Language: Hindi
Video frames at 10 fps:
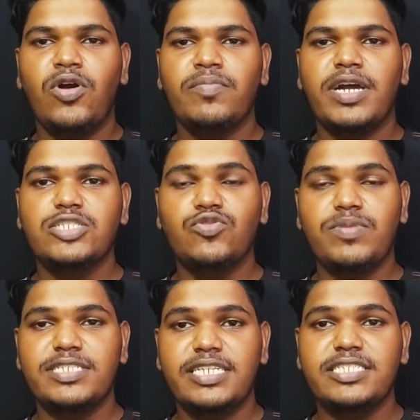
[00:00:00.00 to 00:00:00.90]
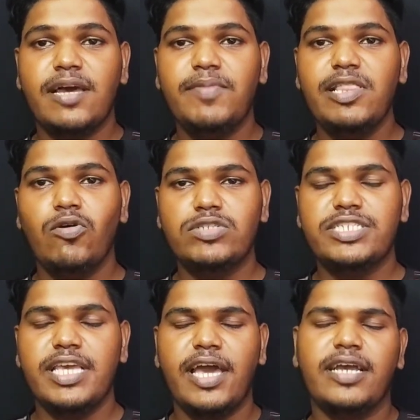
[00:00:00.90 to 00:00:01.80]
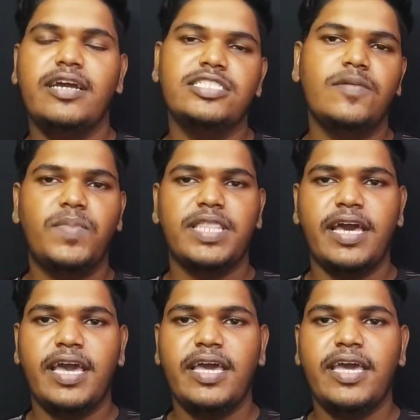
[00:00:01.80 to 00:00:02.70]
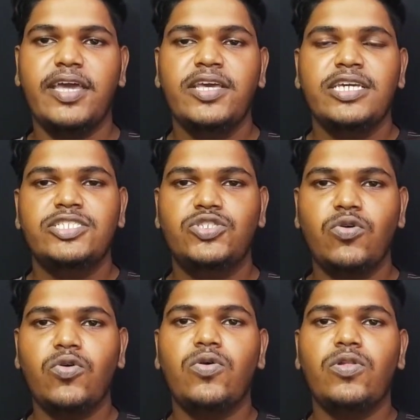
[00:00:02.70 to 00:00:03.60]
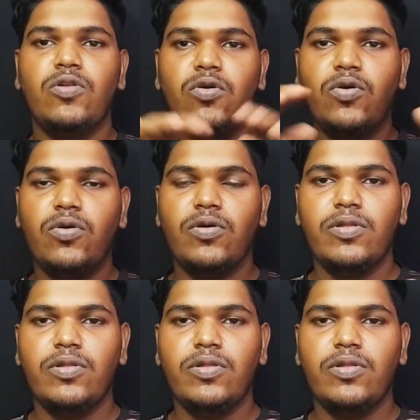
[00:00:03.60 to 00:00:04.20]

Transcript: मोहन बगान सुपर जाइंट्स ने अभी लॉन्च किया है गजब बनाया है जो लोग